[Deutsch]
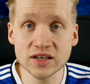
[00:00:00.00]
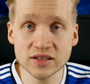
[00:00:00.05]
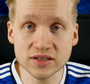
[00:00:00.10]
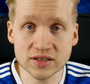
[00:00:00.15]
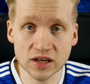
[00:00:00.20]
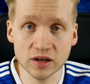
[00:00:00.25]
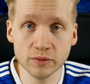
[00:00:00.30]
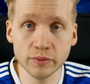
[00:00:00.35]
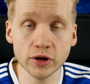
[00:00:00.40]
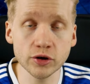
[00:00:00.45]

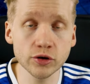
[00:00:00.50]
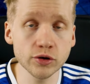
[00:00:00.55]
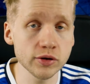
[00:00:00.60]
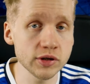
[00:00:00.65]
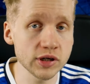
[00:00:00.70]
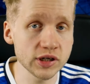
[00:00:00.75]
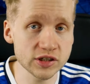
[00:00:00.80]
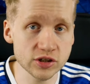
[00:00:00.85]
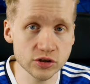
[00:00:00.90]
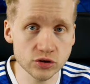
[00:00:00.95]
Tillmann
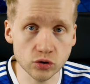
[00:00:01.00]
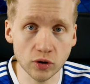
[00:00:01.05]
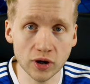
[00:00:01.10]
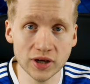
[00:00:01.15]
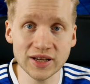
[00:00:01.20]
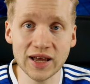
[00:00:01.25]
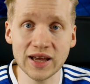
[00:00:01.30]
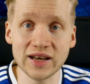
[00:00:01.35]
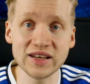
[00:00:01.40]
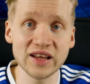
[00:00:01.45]
kündigte
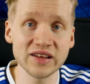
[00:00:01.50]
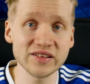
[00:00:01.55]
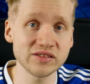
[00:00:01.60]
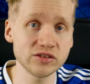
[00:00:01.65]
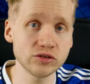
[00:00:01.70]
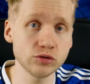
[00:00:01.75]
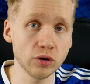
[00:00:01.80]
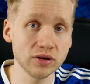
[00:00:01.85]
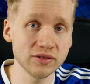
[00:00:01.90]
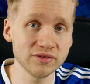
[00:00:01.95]
dort an, dass
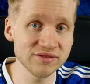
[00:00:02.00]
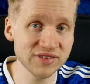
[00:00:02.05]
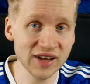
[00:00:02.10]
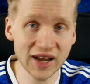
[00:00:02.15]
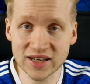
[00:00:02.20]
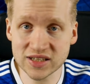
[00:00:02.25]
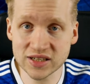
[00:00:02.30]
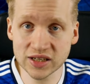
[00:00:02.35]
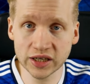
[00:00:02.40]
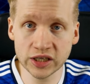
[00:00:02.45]
es dort
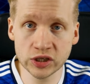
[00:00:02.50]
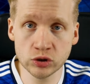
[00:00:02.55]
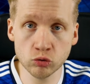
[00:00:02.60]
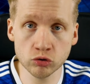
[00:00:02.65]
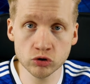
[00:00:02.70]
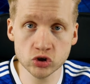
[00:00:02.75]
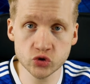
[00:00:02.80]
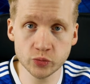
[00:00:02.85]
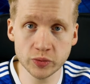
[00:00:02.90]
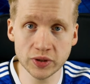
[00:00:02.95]
weitere
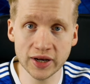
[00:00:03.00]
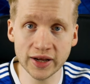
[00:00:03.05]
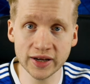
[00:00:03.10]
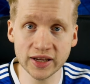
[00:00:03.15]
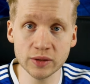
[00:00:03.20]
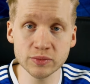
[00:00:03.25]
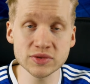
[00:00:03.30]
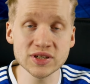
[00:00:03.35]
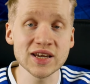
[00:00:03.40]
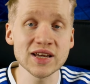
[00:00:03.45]
Jugendspieler
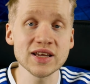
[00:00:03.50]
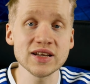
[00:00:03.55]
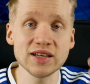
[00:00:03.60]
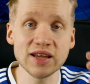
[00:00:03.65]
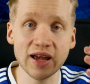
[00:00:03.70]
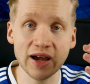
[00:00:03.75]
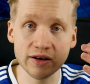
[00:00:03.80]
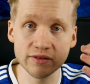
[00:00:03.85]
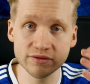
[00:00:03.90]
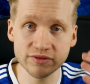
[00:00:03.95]
gibt,
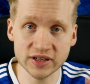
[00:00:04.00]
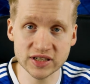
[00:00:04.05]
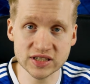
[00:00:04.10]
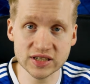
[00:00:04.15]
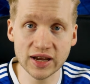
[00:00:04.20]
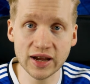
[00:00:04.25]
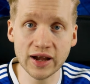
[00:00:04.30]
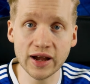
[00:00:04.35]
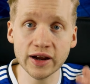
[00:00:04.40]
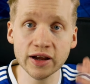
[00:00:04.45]
die einen
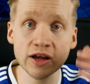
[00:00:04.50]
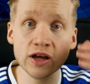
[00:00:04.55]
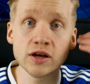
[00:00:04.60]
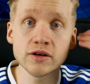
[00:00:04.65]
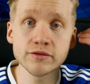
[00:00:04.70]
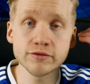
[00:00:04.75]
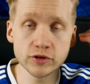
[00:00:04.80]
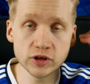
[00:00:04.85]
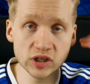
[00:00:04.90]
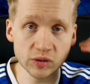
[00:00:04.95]
Vertrag
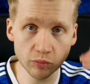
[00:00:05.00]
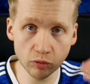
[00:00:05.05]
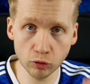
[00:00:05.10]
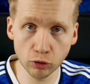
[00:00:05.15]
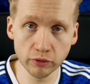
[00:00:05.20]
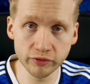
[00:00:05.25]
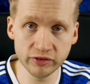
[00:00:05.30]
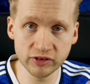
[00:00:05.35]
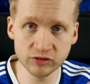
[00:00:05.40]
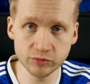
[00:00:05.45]
für die
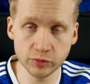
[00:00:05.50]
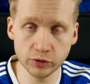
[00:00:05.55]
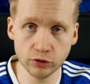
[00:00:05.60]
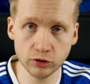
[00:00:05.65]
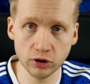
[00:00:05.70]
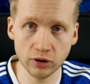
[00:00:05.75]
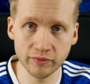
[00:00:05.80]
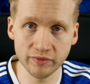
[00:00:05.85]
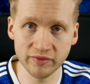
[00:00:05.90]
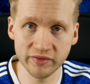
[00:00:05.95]
Profis
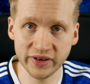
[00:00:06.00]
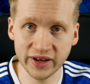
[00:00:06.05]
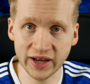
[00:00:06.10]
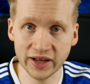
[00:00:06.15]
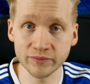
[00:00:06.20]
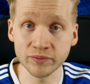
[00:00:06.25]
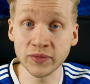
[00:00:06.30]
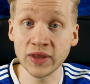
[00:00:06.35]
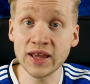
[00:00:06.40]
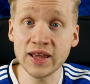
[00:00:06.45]
bekommen
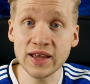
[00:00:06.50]
werden.